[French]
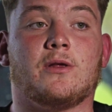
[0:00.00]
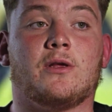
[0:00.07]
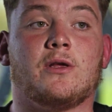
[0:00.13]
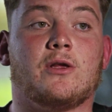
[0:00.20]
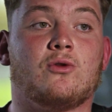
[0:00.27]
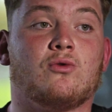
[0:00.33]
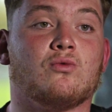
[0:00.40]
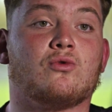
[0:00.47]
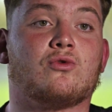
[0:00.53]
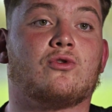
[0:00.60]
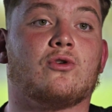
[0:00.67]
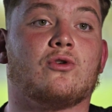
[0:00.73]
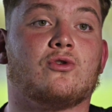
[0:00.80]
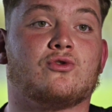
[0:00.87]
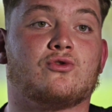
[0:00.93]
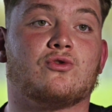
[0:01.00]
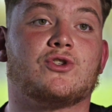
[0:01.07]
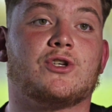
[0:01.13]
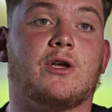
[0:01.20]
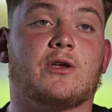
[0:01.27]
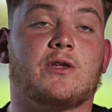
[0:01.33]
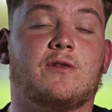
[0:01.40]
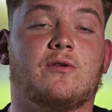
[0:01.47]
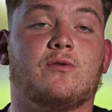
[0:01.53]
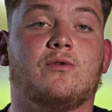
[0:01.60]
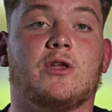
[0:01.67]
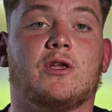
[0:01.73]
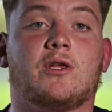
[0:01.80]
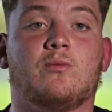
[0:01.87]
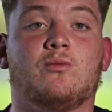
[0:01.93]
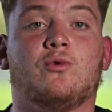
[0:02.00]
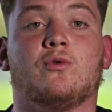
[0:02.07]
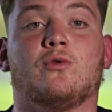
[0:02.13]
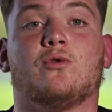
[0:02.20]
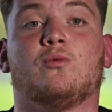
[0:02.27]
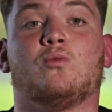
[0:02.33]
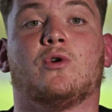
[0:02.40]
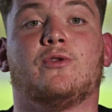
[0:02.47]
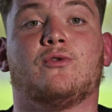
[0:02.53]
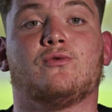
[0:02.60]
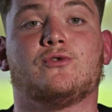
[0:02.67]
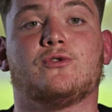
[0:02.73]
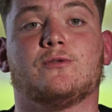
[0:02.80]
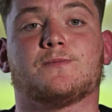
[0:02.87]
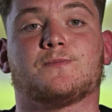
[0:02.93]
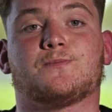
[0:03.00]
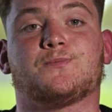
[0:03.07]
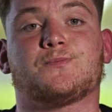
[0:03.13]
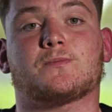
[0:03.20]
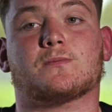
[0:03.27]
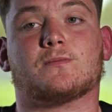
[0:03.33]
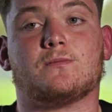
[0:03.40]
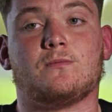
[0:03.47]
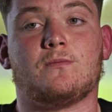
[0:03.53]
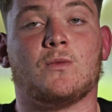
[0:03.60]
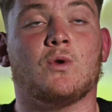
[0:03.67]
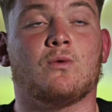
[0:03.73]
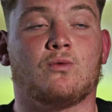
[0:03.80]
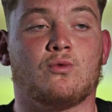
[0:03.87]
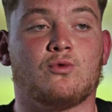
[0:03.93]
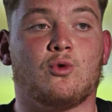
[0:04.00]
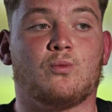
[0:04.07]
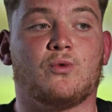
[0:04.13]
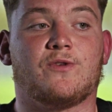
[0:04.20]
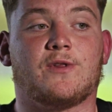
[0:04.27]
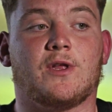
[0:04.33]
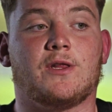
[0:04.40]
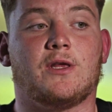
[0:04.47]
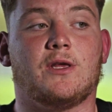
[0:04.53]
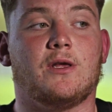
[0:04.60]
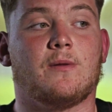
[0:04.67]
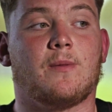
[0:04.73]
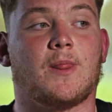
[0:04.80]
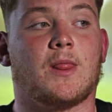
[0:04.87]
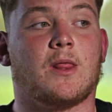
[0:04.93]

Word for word: Et donc je gère ici une équipe de moins de 12, donc depuis cette année.